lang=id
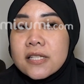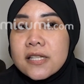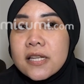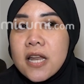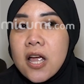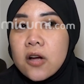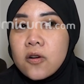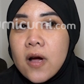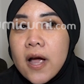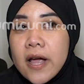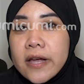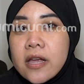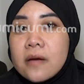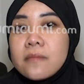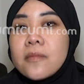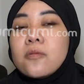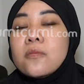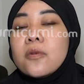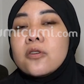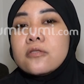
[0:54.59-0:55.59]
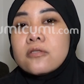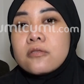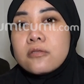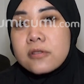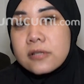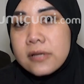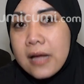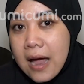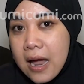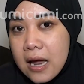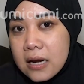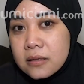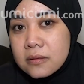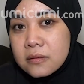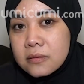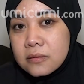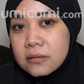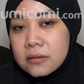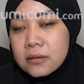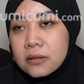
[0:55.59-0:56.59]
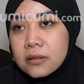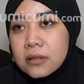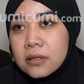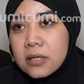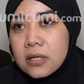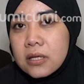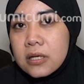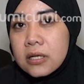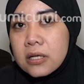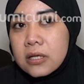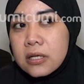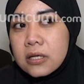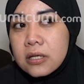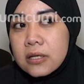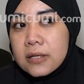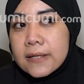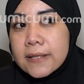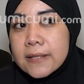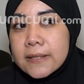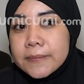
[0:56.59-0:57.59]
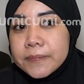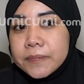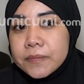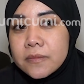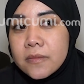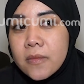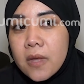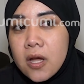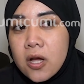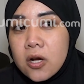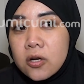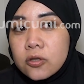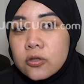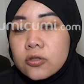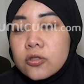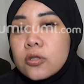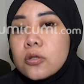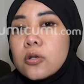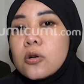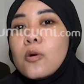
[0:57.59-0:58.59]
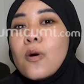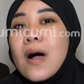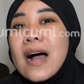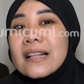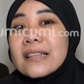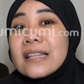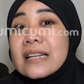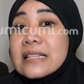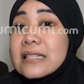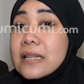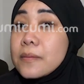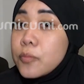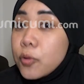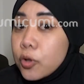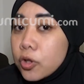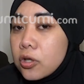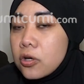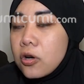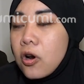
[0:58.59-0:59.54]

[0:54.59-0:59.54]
di sini aku hanya mau meluruskan uh, untuk uang tersebut